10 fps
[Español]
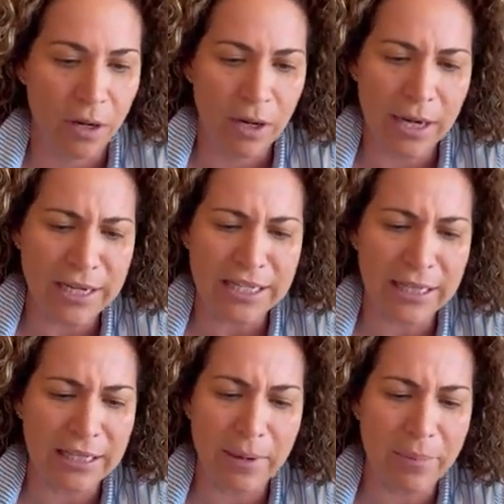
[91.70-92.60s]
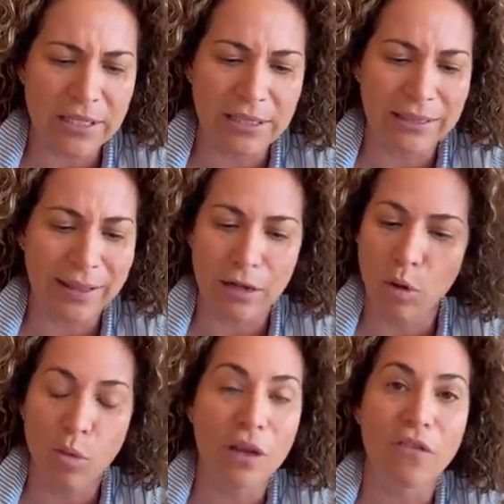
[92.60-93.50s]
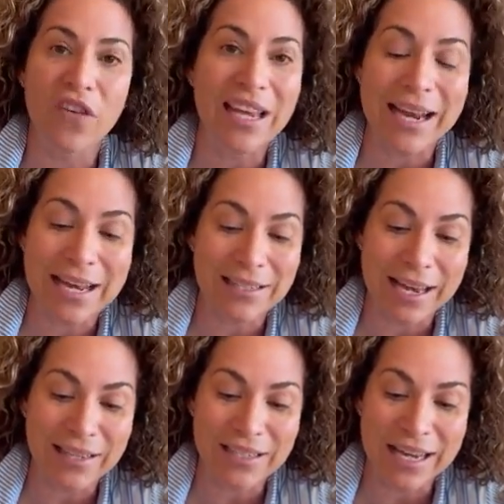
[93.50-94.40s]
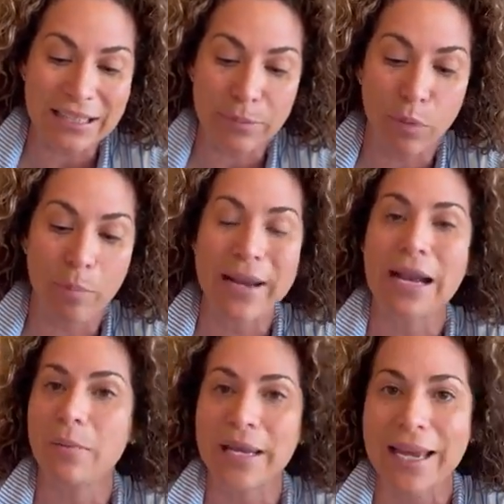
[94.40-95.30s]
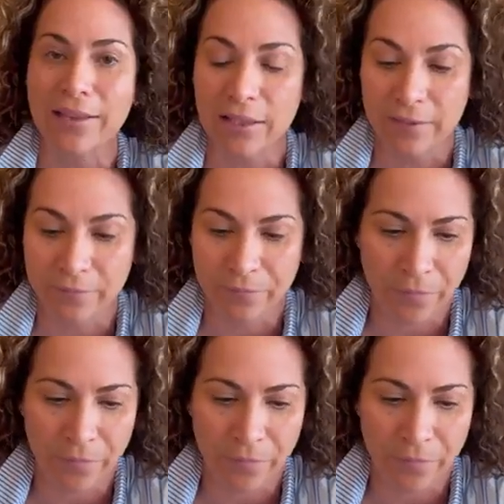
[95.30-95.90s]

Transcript: La iniciativa presentada no modifica en esencia el tipo penal vigente,